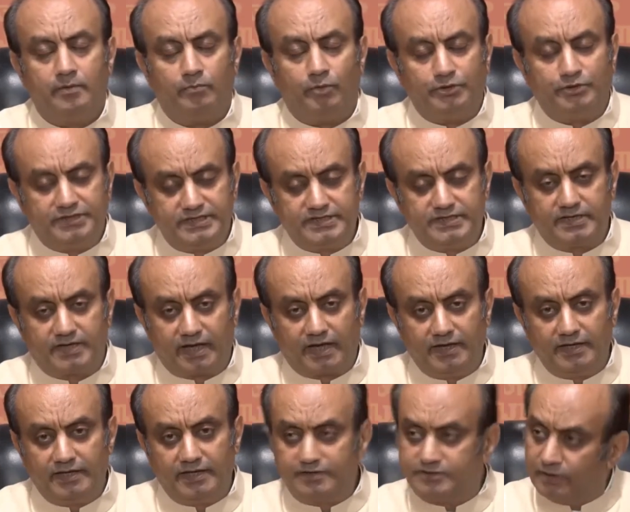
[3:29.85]
मोदी जी
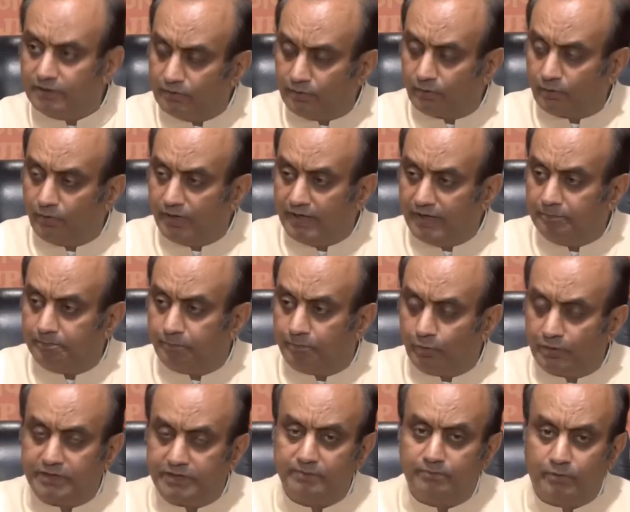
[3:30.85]
के लिए जिन लोगों ने
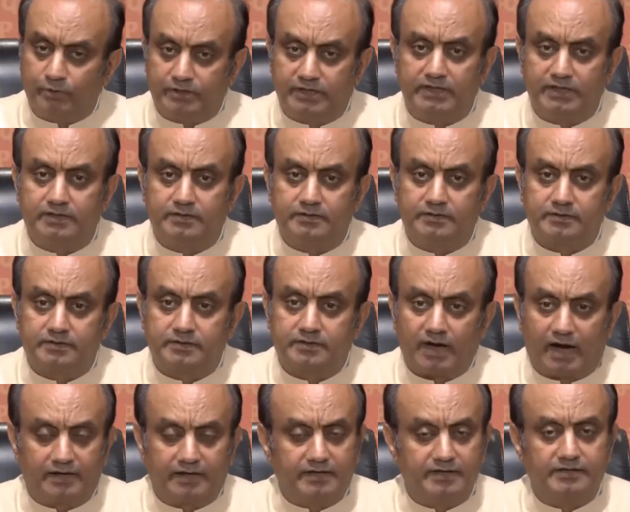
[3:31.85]
बोटी बोटी
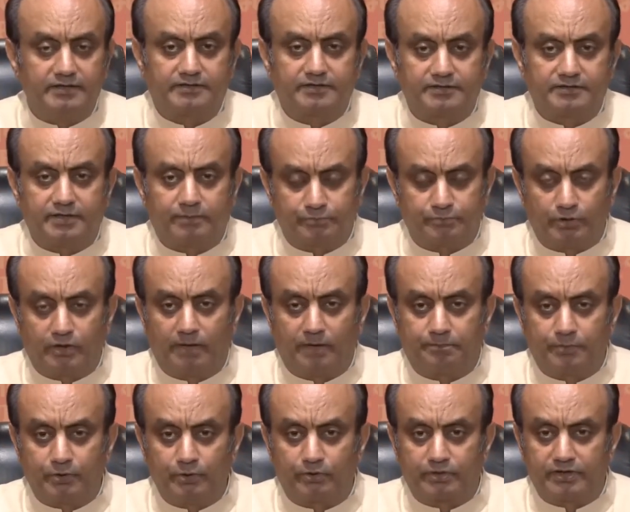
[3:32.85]
काटने से शब्दों का
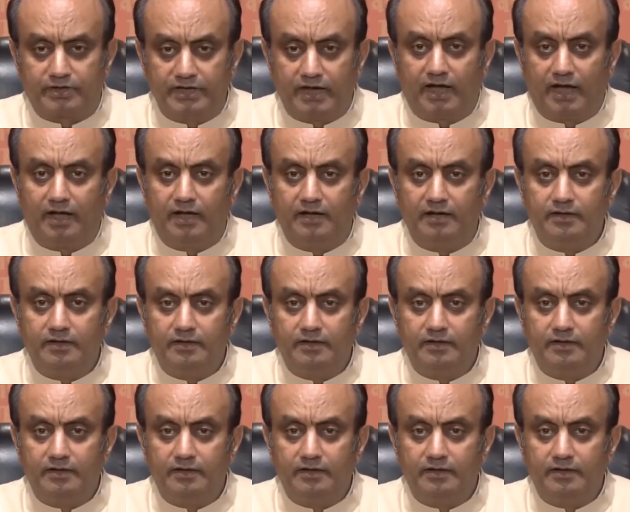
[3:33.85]
प्रयोग किया